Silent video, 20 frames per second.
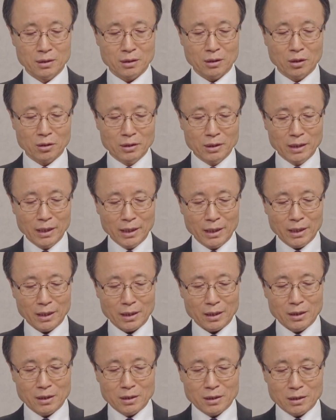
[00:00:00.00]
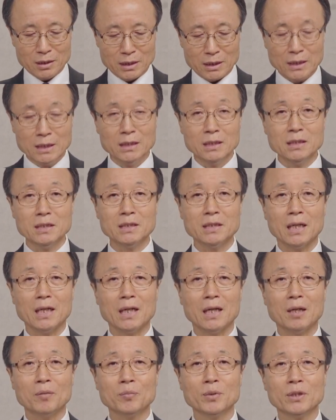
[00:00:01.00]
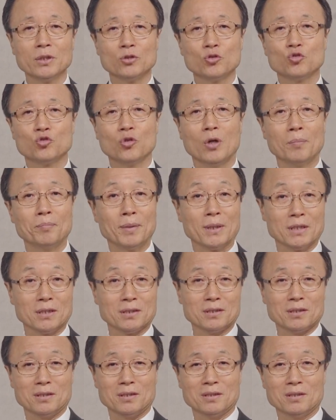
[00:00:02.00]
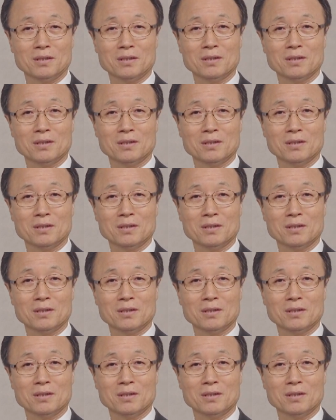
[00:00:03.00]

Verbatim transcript: 그런데 인자함이 주 앞에 있어요.